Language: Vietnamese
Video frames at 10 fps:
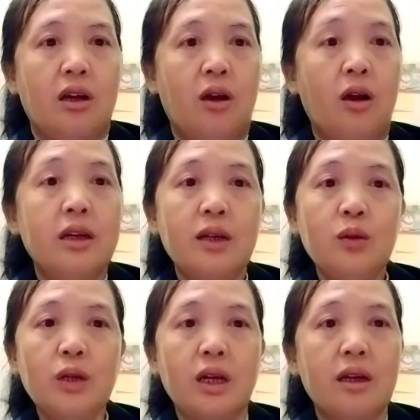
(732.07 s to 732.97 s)
khó
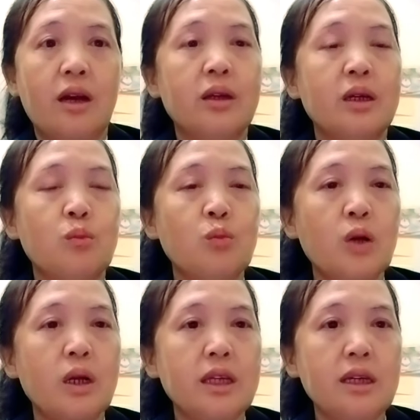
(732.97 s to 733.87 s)
nên nu nè non nữa
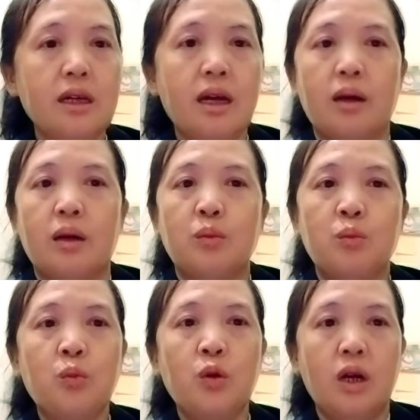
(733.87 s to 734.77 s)
mua nhia
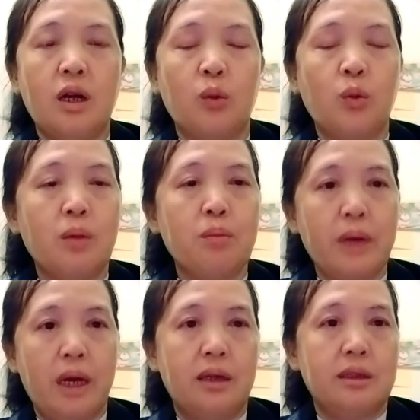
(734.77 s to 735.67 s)
mua
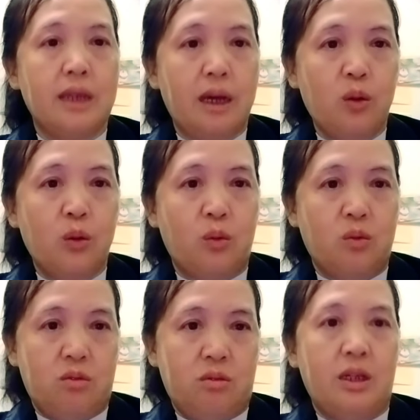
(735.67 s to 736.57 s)
uom blend
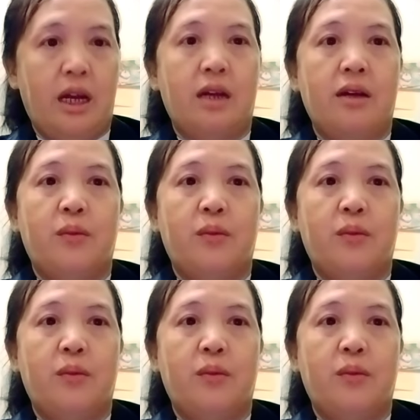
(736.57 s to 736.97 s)
tàu nè